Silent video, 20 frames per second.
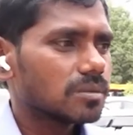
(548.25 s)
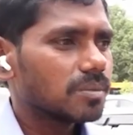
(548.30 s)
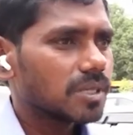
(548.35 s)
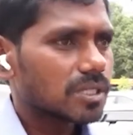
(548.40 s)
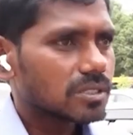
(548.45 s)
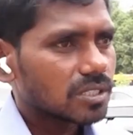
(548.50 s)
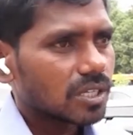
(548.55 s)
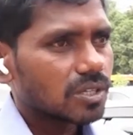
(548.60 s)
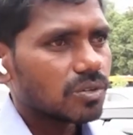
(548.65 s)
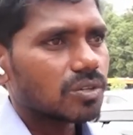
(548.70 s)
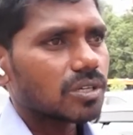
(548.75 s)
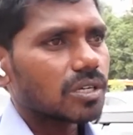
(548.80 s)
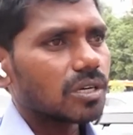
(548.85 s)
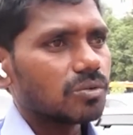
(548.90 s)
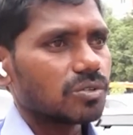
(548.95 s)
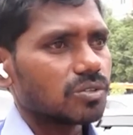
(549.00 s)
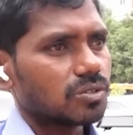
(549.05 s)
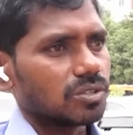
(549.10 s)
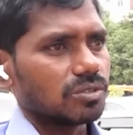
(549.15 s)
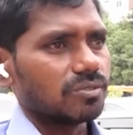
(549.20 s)
మీకు గా
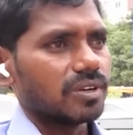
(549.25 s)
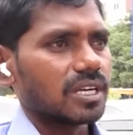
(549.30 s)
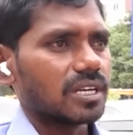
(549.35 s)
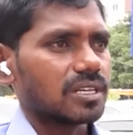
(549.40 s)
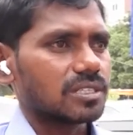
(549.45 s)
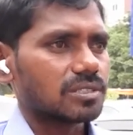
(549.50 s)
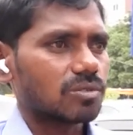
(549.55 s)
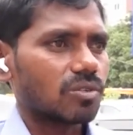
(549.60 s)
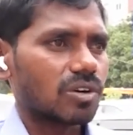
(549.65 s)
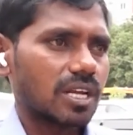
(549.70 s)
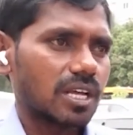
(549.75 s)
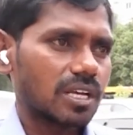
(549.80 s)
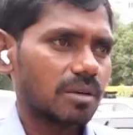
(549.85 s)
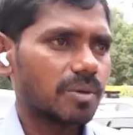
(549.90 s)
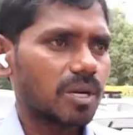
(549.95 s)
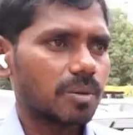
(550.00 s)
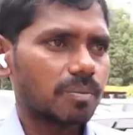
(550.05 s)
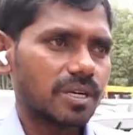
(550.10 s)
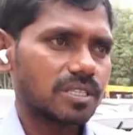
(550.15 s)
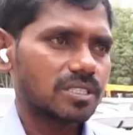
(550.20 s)
ఉంటుంది వెహికల్స్
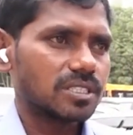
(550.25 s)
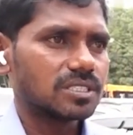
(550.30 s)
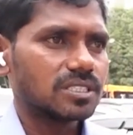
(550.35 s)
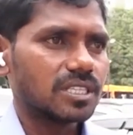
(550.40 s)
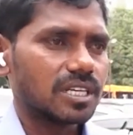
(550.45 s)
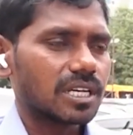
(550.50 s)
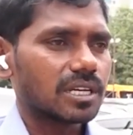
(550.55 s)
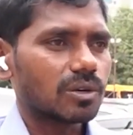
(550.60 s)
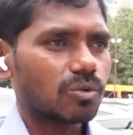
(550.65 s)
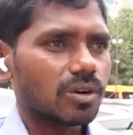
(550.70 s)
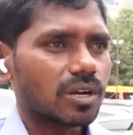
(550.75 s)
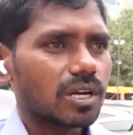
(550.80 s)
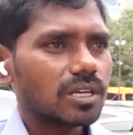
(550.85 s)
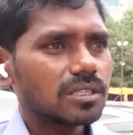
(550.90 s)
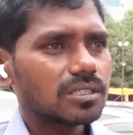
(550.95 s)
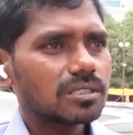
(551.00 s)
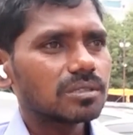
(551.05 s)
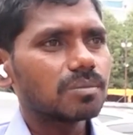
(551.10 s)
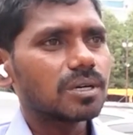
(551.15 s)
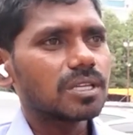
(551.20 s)
కొనడానికి మనం పర్చేజ్ చేయడానికి కూడా
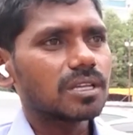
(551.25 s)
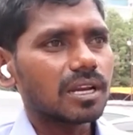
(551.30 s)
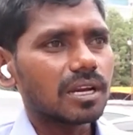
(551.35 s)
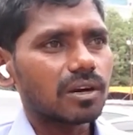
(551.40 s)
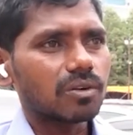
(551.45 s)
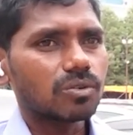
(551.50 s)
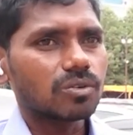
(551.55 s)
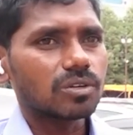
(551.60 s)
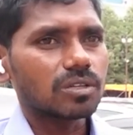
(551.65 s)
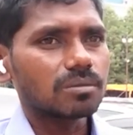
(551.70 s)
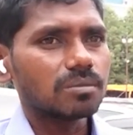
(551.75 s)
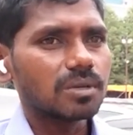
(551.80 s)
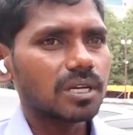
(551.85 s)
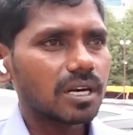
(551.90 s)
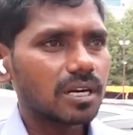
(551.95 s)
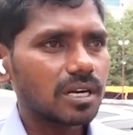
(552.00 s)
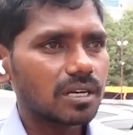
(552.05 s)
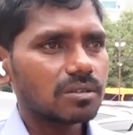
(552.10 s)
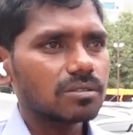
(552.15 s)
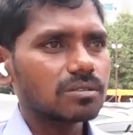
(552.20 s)
ఇబ్బంది లేకుండా ఉంటుంది
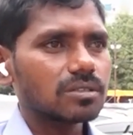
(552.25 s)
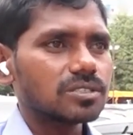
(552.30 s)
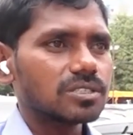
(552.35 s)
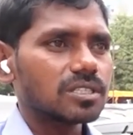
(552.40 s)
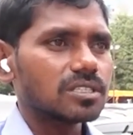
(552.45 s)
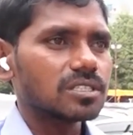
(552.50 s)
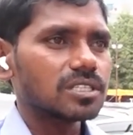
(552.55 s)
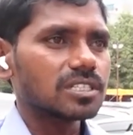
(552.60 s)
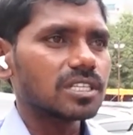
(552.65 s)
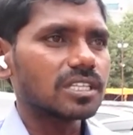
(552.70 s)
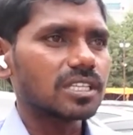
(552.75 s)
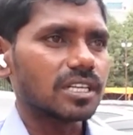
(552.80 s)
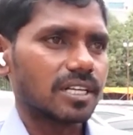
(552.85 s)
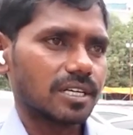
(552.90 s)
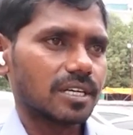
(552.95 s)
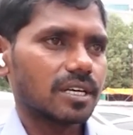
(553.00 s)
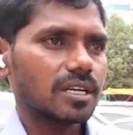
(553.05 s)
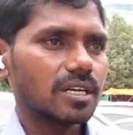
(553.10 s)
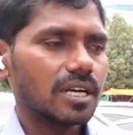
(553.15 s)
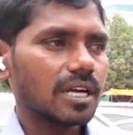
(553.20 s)
మీరు అన్నట్టు ఇంజిన్ సీజ్ అయితే
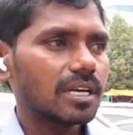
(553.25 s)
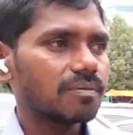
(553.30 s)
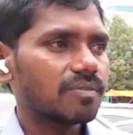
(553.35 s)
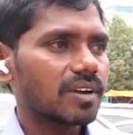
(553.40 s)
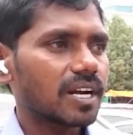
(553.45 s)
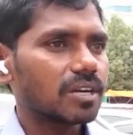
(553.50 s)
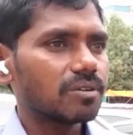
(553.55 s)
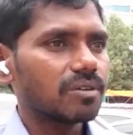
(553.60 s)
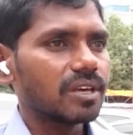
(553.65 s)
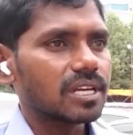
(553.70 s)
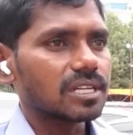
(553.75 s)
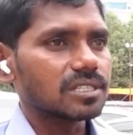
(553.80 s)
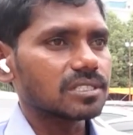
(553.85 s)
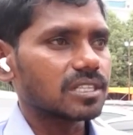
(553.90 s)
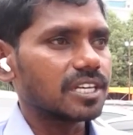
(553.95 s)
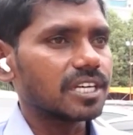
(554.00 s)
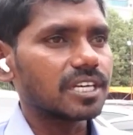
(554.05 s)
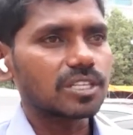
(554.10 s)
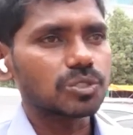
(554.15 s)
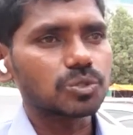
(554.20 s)
అంటారా అవి ఫ్లడ్
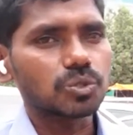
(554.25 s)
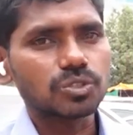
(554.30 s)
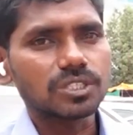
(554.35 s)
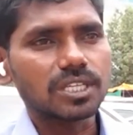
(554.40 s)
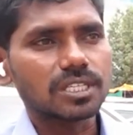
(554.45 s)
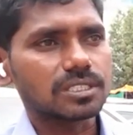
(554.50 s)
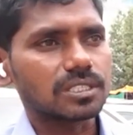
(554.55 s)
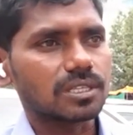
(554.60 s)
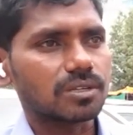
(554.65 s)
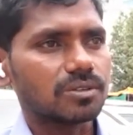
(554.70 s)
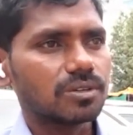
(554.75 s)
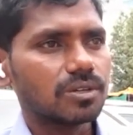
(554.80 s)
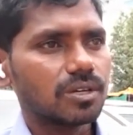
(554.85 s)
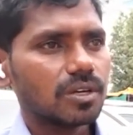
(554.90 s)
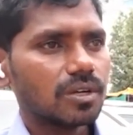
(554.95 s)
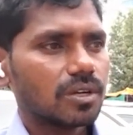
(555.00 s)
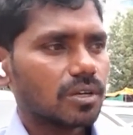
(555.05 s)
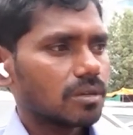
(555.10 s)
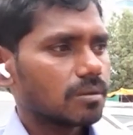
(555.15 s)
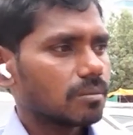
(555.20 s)
వెహికల్స్ గా షో చేస్తారు
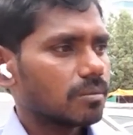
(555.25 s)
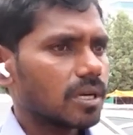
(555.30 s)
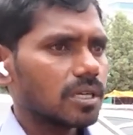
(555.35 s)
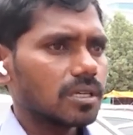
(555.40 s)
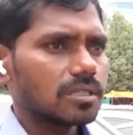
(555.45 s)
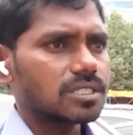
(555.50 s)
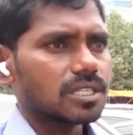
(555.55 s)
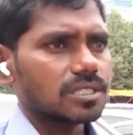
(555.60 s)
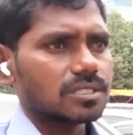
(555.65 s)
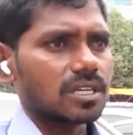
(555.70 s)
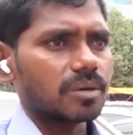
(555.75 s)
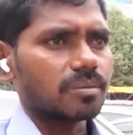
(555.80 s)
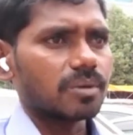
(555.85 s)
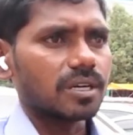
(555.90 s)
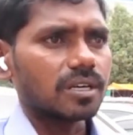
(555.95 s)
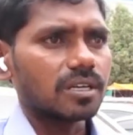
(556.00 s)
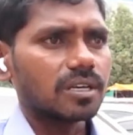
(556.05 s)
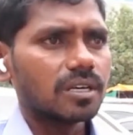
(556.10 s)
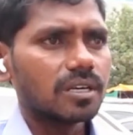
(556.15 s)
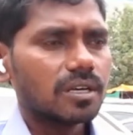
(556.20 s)
బాగా ఇచ్చేస్తారు
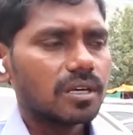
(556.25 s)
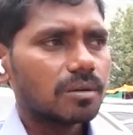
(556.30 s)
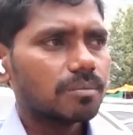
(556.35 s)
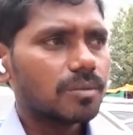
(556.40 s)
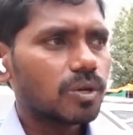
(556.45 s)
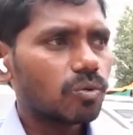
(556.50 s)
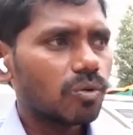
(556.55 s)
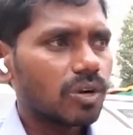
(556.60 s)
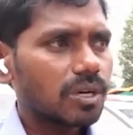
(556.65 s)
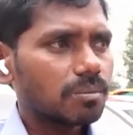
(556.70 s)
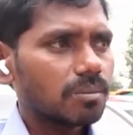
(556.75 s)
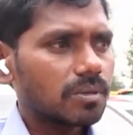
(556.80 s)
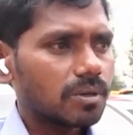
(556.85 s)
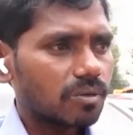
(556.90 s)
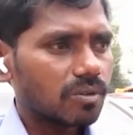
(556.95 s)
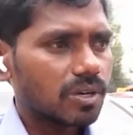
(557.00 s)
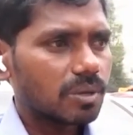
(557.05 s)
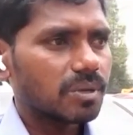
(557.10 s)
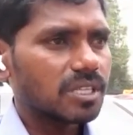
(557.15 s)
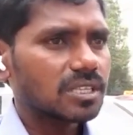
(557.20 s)
బండి మీరు
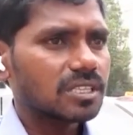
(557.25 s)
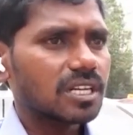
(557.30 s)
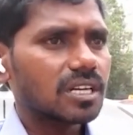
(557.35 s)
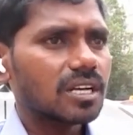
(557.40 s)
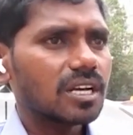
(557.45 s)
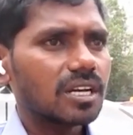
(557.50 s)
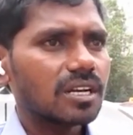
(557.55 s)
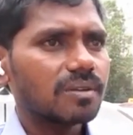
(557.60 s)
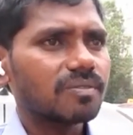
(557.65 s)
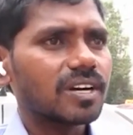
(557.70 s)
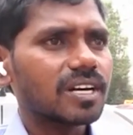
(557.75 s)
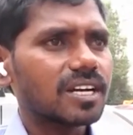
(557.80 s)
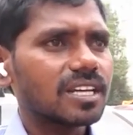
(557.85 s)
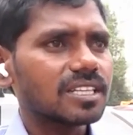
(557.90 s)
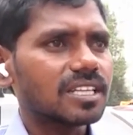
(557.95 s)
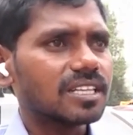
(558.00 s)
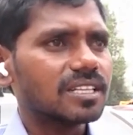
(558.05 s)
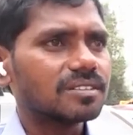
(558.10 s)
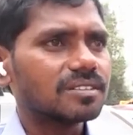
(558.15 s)
వన్ చూడడానికి